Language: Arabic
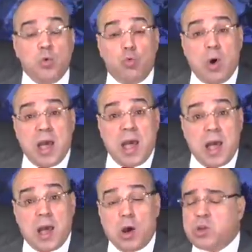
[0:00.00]

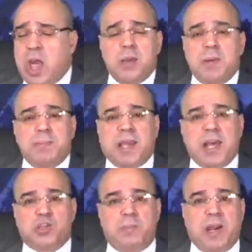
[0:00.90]
ودائما ما
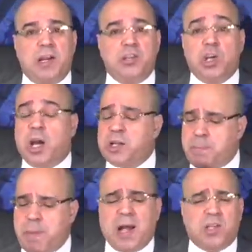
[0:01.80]
كانش مرحله انتقاليه
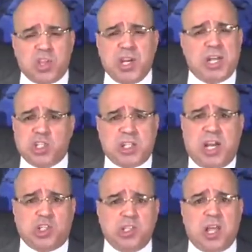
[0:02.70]
بعد 12
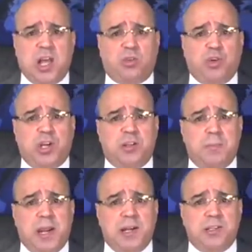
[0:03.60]
12 انتهت فكره
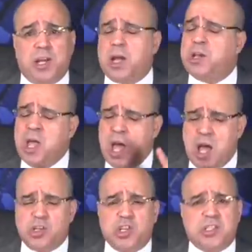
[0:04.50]
المرحله الانتقاليه
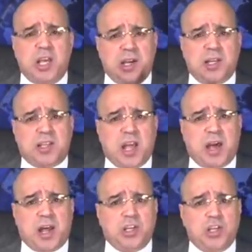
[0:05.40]
الجزائر لديها
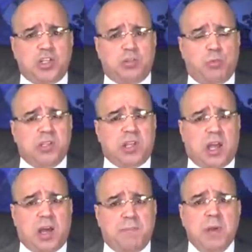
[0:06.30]
رئيس
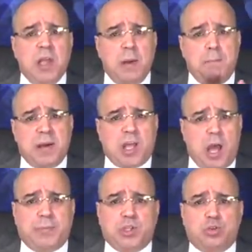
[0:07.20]
منتخب
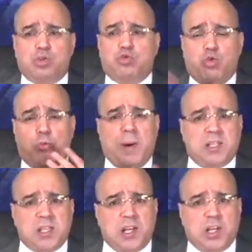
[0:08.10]
بدا بالدستور
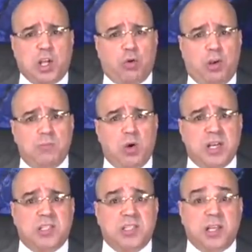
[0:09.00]
وبعد ذلك يروح
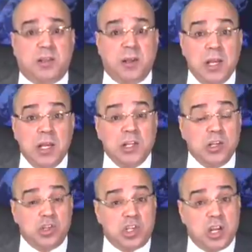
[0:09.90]
للمؤسسات
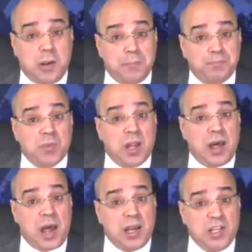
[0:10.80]
جي
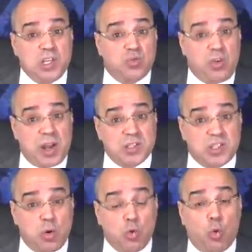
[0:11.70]
رئيس
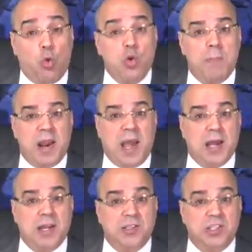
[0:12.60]
فرنسا ويقول
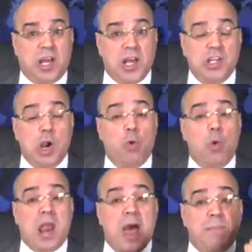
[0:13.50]
مرحله انتقاليه
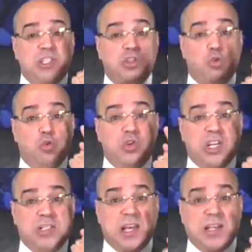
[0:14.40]
ولا مسؤول
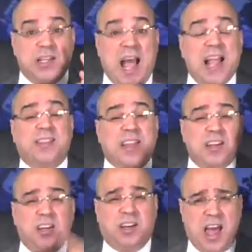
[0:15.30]
جزائري حتى
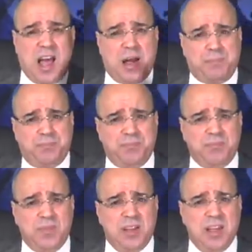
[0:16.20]
الاعلام
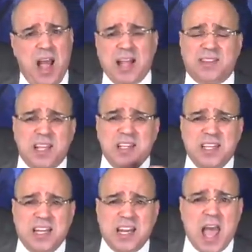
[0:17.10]
حتى
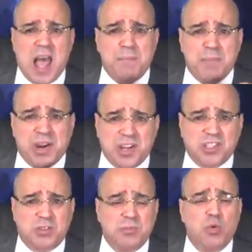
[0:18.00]
الاعلام
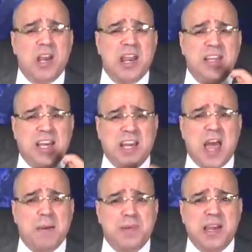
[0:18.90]
الرسمي ولا
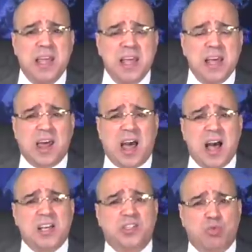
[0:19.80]
الاعلام
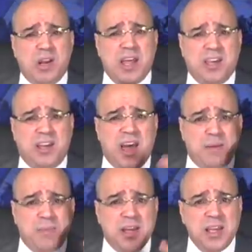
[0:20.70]
الخاص ولا
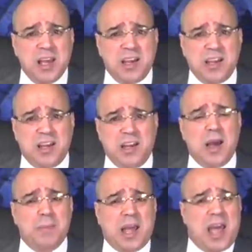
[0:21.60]
اعلام
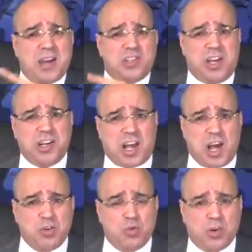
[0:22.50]
الاعلام خارج عن
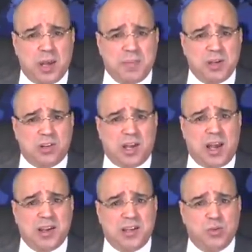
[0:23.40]
القانون كما يطلق
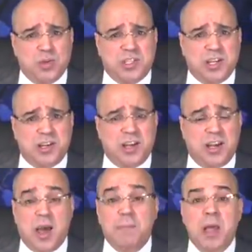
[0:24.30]
عليه وزير
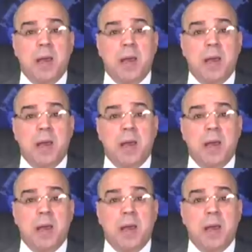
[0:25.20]
الاعلام